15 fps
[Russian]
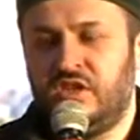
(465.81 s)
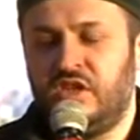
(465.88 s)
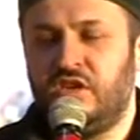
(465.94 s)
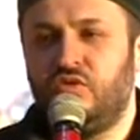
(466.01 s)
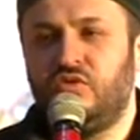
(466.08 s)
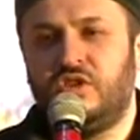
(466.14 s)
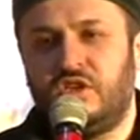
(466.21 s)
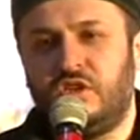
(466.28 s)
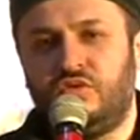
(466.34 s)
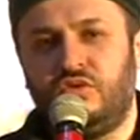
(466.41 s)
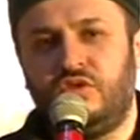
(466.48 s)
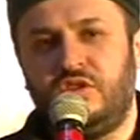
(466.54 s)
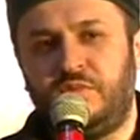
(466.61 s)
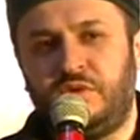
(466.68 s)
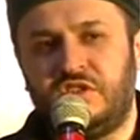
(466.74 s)
Те люди,
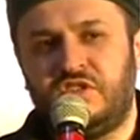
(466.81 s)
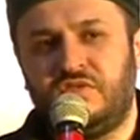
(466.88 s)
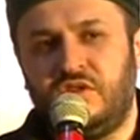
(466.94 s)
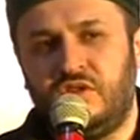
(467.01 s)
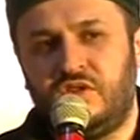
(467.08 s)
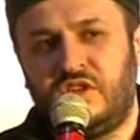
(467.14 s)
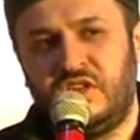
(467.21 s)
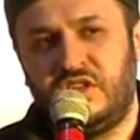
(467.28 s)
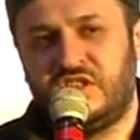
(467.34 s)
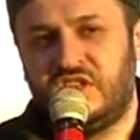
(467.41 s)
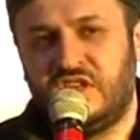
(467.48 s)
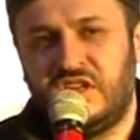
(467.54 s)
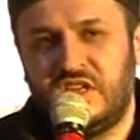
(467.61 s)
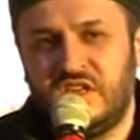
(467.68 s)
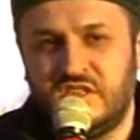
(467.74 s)
которые призывают к
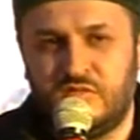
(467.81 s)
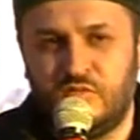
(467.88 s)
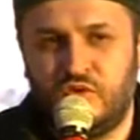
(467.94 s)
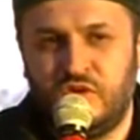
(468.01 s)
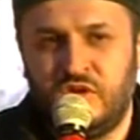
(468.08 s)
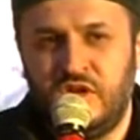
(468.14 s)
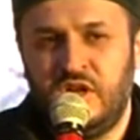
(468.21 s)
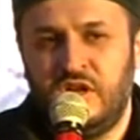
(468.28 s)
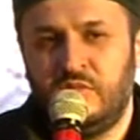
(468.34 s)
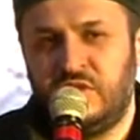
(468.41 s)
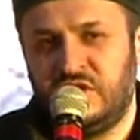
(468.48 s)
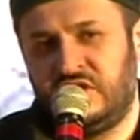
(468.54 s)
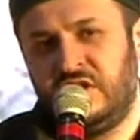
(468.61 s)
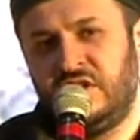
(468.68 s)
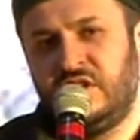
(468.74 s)
национализму,
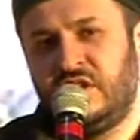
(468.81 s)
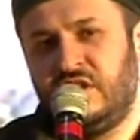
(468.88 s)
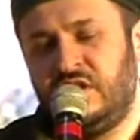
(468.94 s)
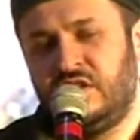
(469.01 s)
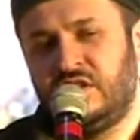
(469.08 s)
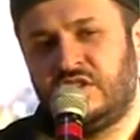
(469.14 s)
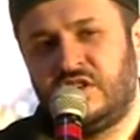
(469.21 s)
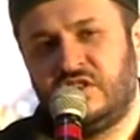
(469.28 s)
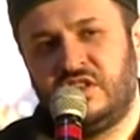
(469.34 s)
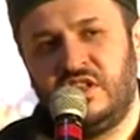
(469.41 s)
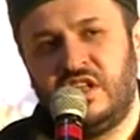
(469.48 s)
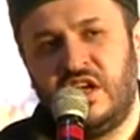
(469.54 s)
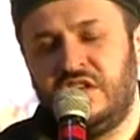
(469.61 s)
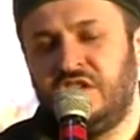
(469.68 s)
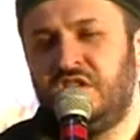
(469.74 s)
посланник Аллаха
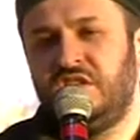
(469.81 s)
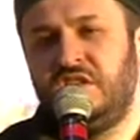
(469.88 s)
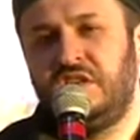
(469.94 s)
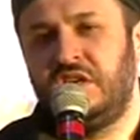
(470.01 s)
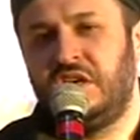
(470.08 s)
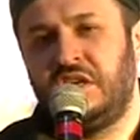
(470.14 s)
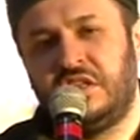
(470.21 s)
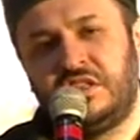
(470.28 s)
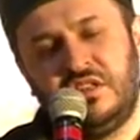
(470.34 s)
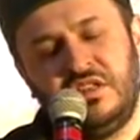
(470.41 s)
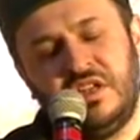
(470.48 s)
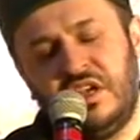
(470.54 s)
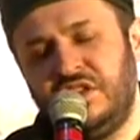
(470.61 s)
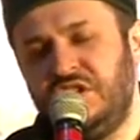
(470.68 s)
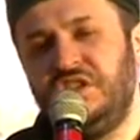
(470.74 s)
сказал, они не,
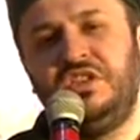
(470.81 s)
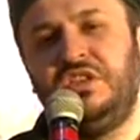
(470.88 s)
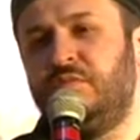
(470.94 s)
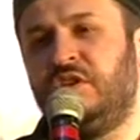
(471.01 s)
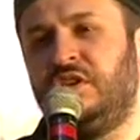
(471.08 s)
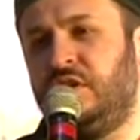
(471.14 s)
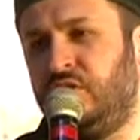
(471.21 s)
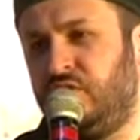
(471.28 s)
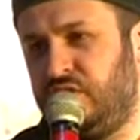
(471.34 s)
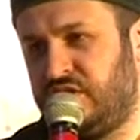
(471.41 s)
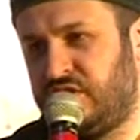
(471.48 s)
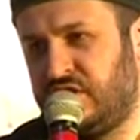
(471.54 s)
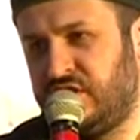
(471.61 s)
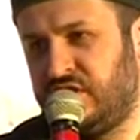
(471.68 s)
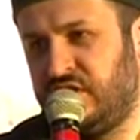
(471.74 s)
они не мои
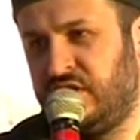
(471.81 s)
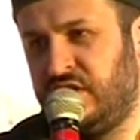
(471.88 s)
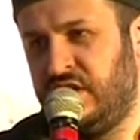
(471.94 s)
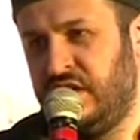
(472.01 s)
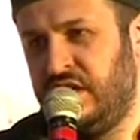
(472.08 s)
люди, сказал.